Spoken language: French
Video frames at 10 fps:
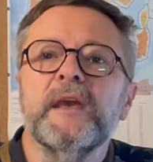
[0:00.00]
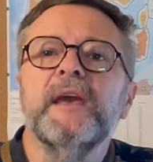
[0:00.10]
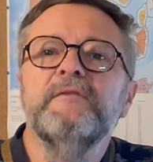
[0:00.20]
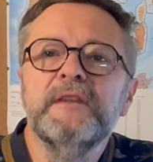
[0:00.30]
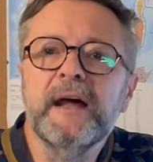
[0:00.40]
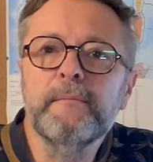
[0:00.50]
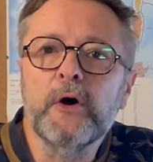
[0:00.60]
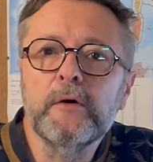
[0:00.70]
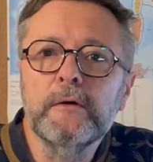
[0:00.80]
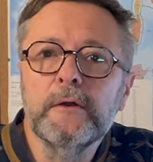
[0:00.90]

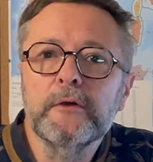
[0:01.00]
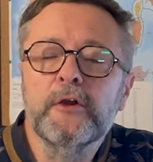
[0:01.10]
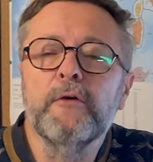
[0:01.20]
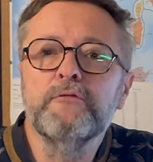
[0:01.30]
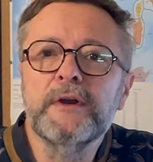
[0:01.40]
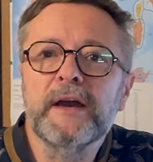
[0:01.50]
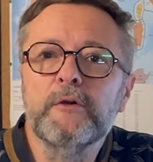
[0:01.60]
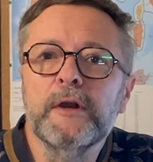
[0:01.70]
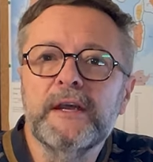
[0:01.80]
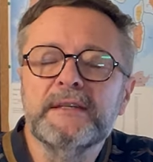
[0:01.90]
Évidemment, quand vous la
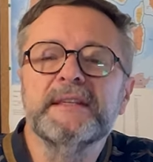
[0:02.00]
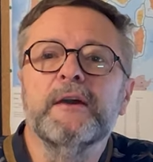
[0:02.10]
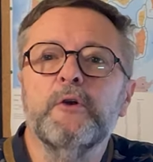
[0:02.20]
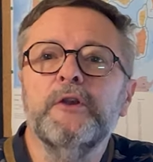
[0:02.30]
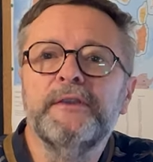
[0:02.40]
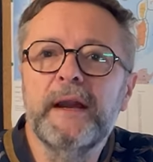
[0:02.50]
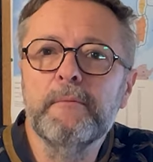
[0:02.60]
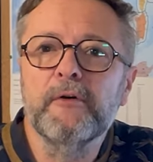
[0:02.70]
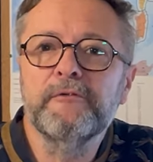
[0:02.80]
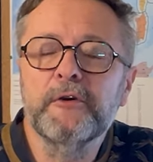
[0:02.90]
collez, ça colle
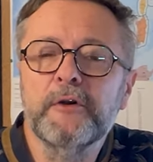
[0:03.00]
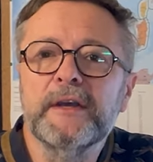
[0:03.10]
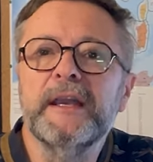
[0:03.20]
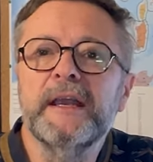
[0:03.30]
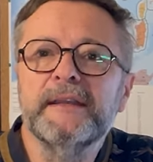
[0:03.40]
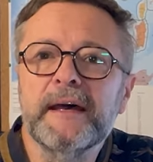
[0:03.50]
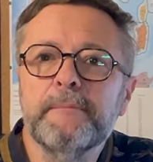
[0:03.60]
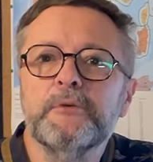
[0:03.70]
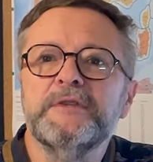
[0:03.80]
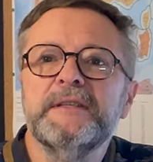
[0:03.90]
tellement fort qu'il est
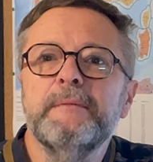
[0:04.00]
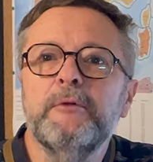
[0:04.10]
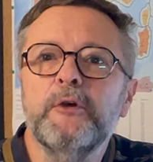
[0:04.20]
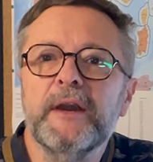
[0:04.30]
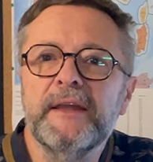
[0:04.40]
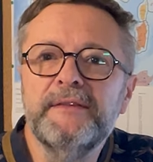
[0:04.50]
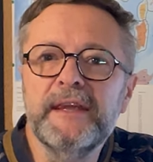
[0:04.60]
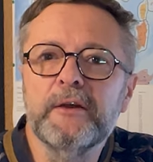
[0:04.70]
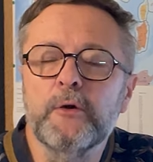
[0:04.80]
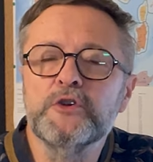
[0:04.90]
impossible de la
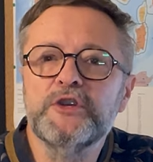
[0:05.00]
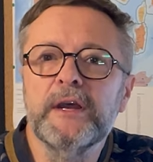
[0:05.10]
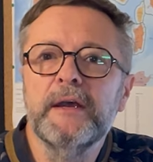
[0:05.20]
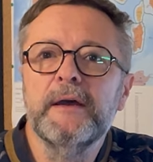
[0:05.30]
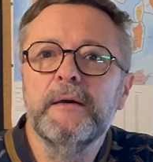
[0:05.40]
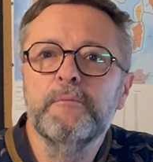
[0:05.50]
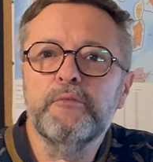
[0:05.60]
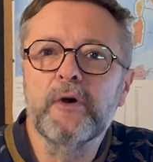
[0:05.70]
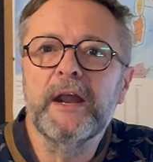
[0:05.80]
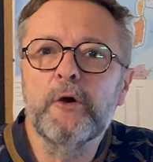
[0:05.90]
décrocher
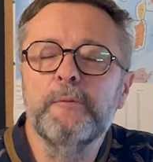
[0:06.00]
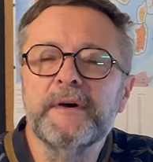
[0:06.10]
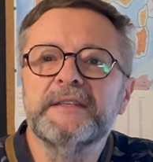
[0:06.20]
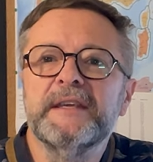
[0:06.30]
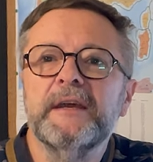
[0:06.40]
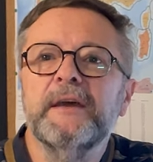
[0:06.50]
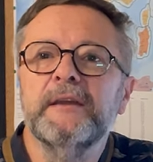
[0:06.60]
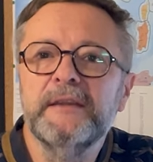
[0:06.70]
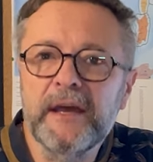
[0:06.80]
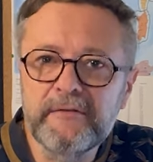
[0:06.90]
pour la repasser
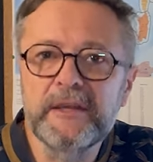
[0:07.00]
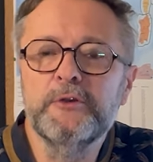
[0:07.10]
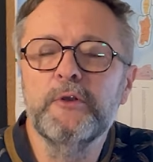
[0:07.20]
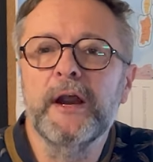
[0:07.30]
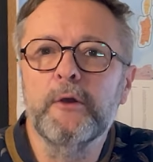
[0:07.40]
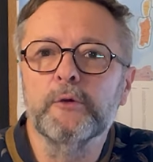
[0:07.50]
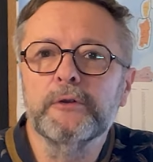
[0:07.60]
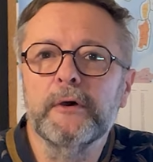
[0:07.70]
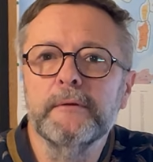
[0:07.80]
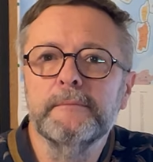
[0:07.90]
d'un véhicule à
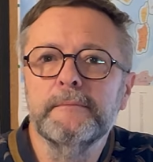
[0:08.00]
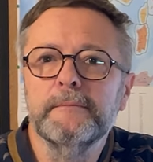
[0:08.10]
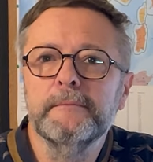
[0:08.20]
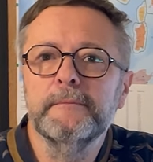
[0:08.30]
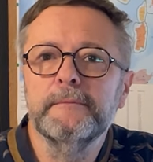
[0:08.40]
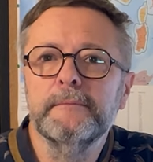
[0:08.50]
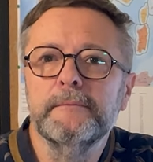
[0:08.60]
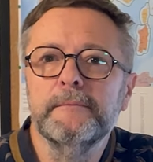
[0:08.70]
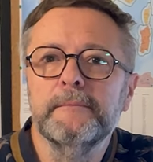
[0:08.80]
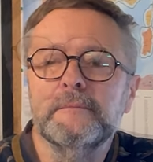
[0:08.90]
l'autre.
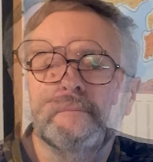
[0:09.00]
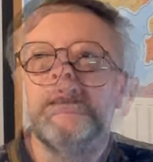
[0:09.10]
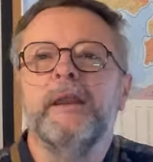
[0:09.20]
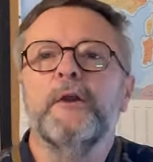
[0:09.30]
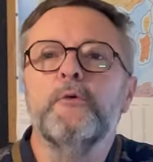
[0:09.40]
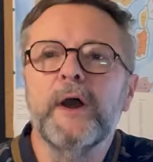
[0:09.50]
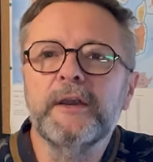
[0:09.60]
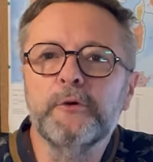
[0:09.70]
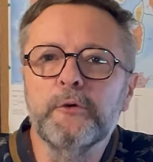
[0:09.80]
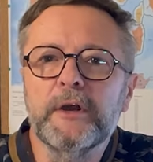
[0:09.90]
La loi est
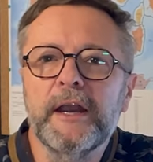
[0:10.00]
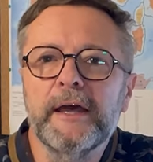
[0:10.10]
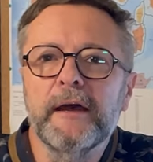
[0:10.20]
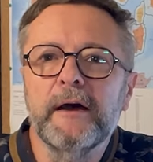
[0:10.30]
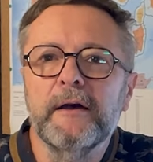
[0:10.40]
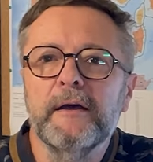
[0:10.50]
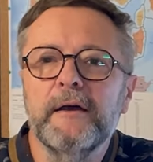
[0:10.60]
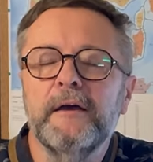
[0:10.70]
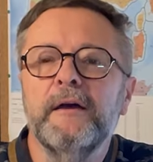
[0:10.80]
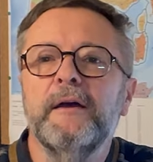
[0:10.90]
donc claire,
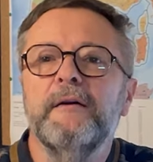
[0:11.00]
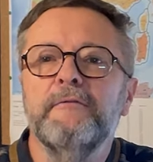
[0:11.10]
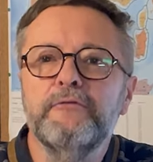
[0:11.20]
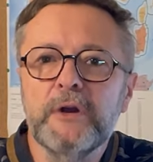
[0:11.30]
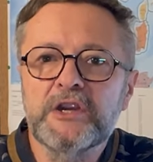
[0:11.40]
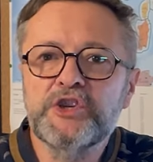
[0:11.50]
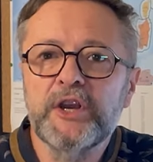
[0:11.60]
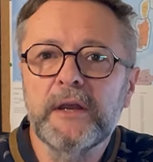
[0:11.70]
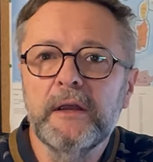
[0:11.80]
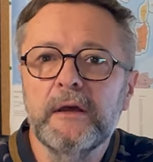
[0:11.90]
vous
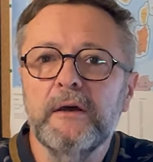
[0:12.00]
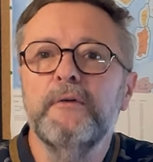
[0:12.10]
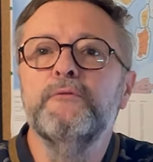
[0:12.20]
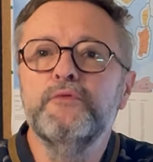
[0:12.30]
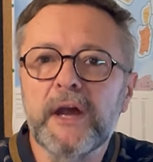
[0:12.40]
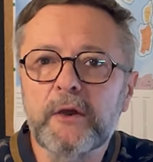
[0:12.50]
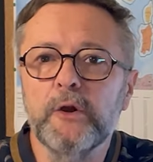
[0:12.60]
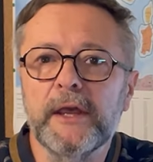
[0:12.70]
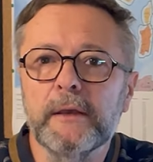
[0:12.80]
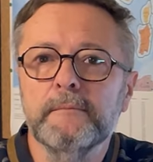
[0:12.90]
l'achetez, vous la
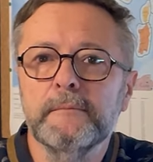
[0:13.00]
collez.